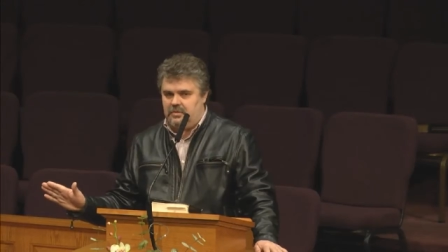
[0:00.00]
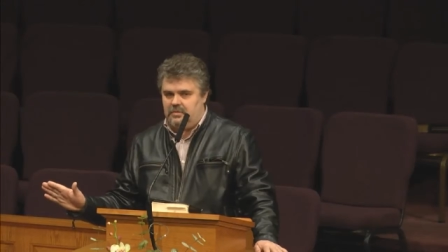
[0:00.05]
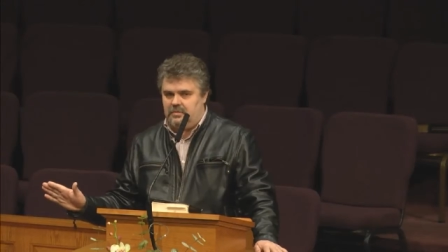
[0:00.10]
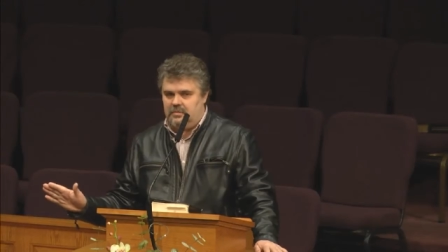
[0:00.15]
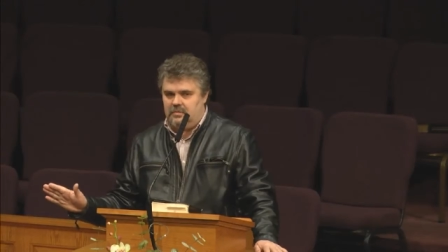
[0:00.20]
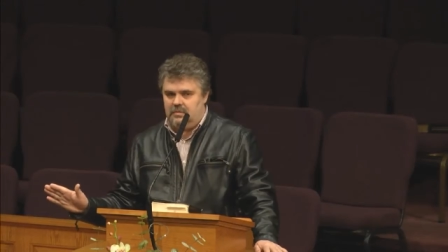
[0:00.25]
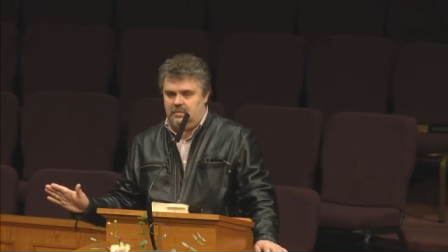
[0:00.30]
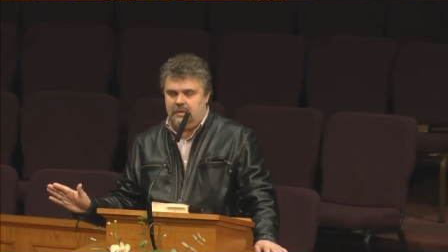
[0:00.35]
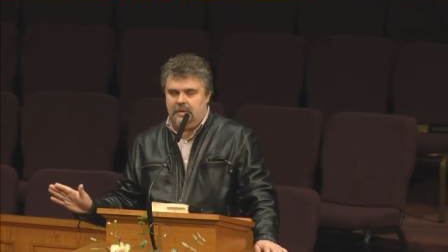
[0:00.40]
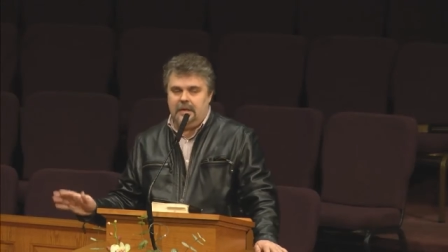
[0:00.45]
–
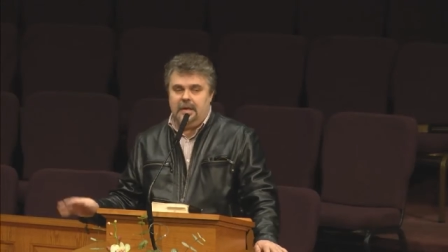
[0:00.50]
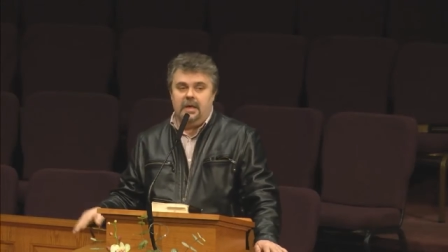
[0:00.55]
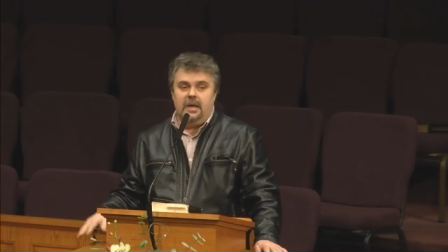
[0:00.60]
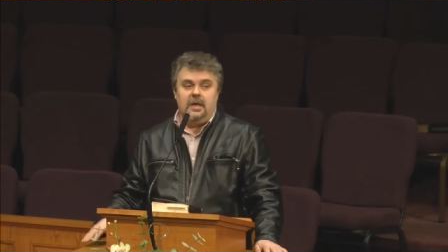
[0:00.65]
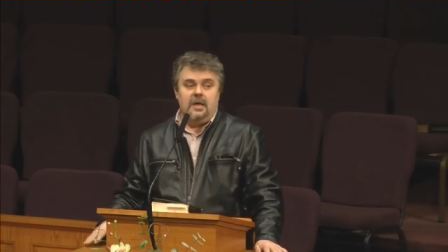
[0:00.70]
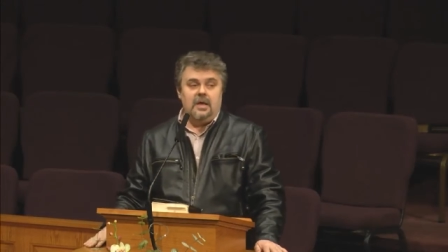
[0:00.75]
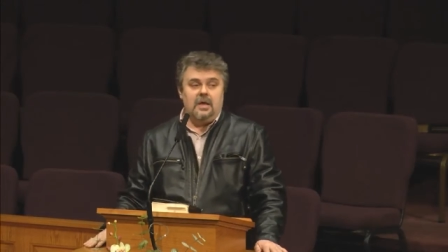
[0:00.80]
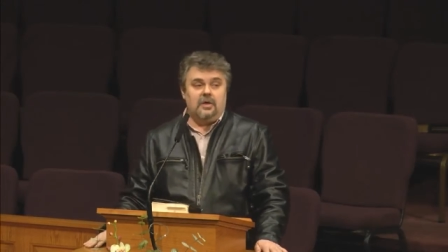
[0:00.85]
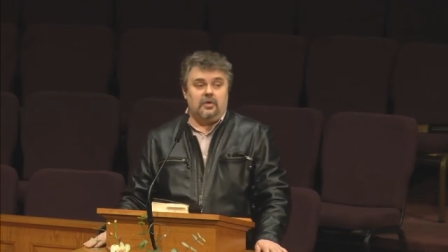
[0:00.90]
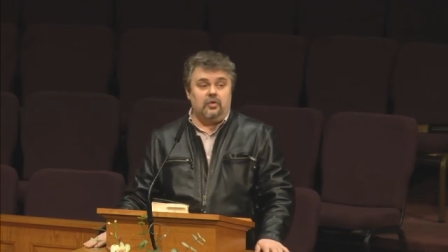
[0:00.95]

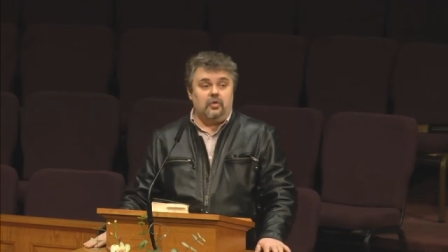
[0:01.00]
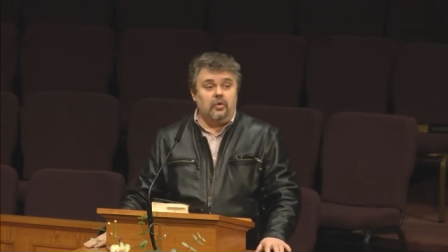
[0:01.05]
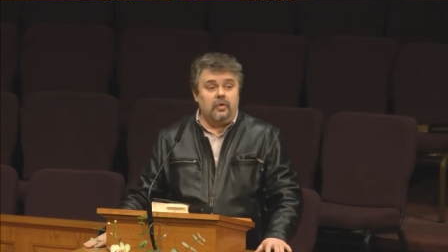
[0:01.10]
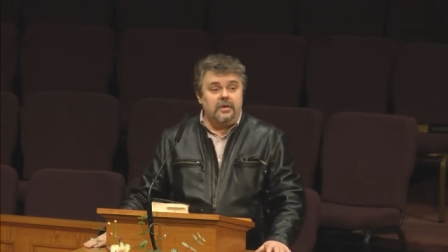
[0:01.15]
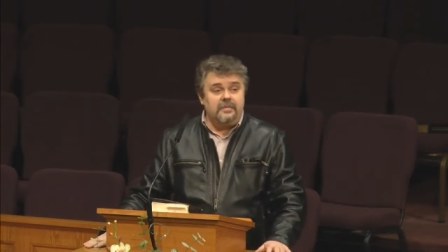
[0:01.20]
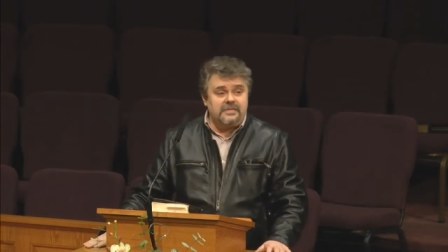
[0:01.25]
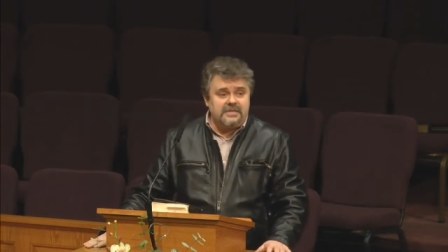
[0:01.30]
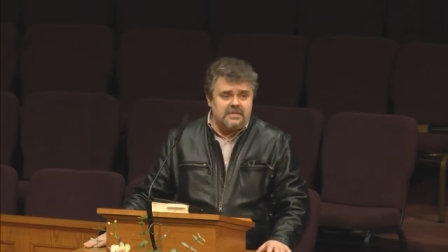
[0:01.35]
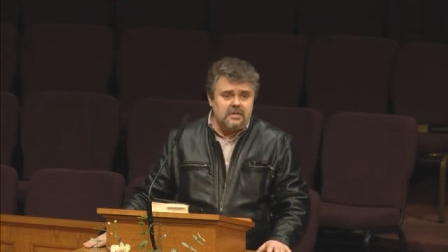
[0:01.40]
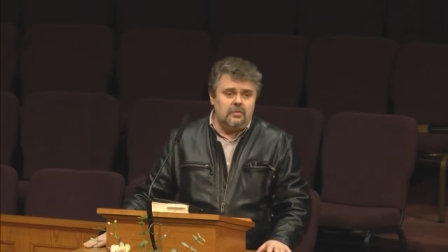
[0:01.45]
но
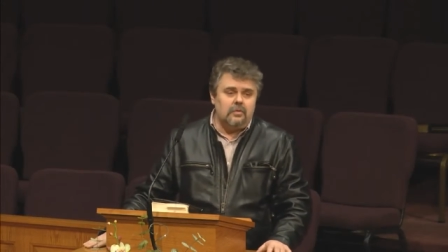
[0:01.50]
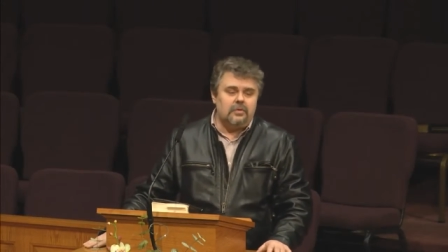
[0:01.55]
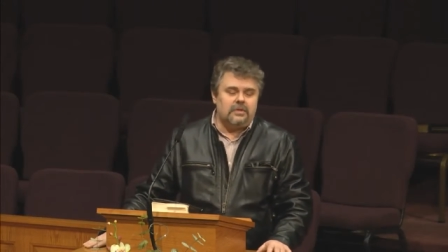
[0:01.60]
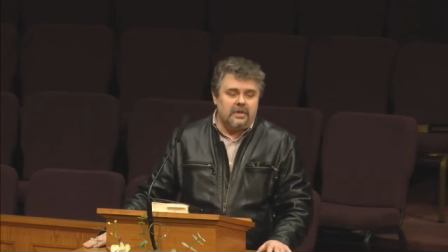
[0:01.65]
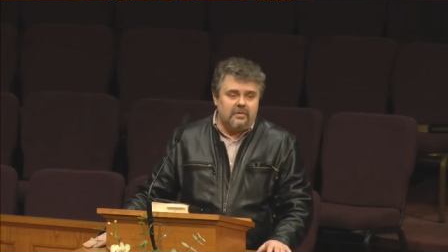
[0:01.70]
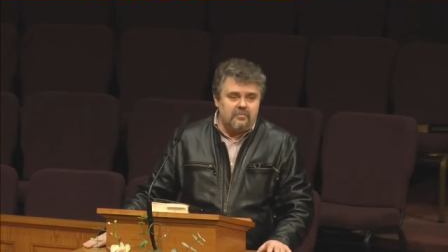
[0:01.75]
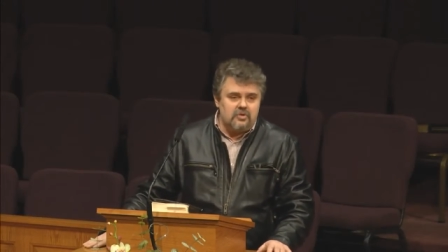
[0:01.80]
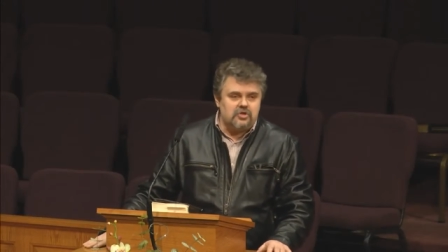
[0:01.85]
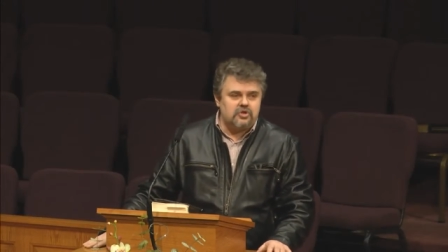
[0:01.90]
и в силу того,